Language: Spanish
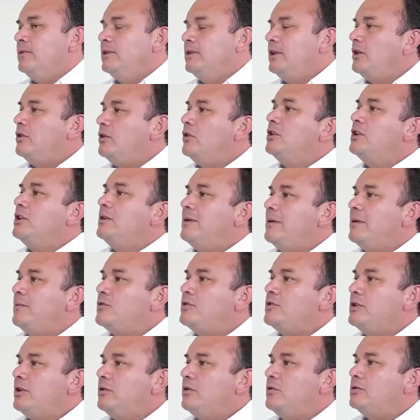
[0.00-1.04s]
¿De dónde
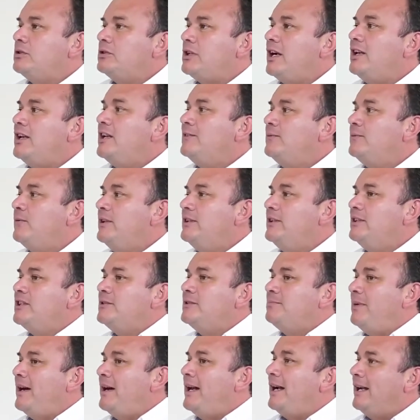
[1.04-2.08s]
vamos a encontrar las
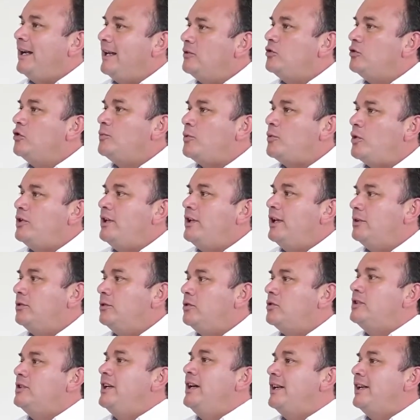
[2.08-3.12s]
fuentes para que esos
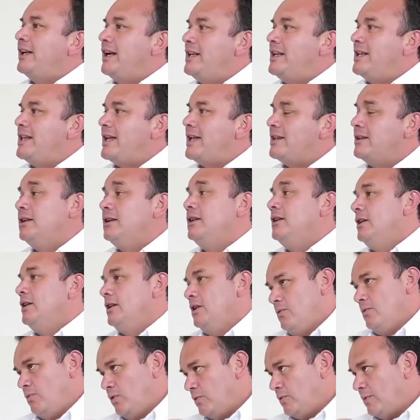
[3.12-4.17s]
proyectos sean realidad?
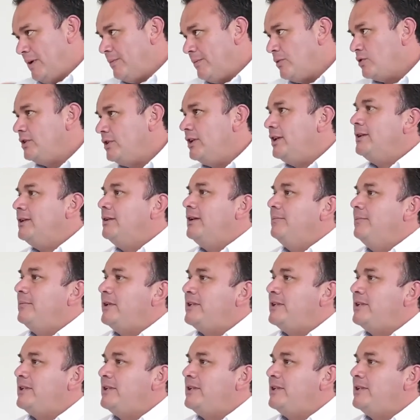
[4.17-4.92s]
Pues vamos a ir